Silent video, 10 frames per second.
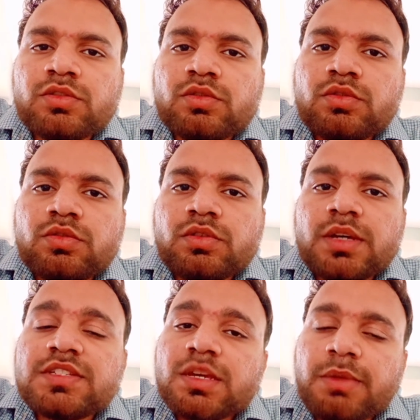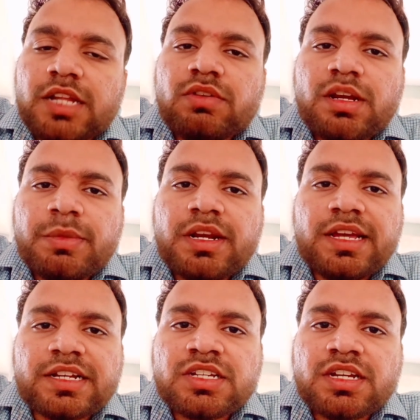तो इसके बाद वाला मेरा
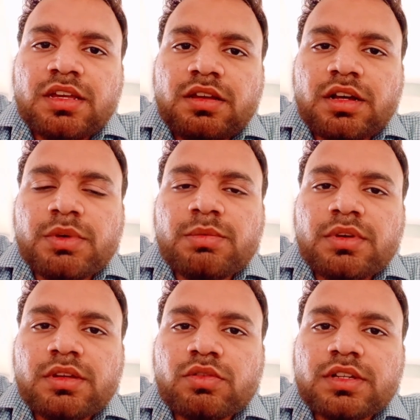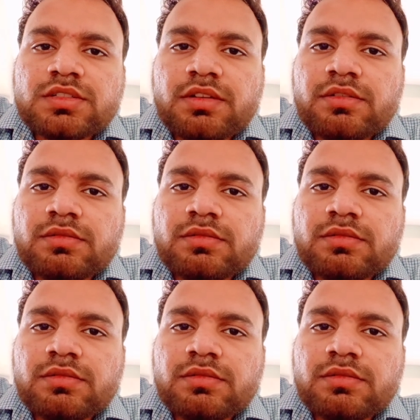लेक्चर है अभी मैं थोड़ा सा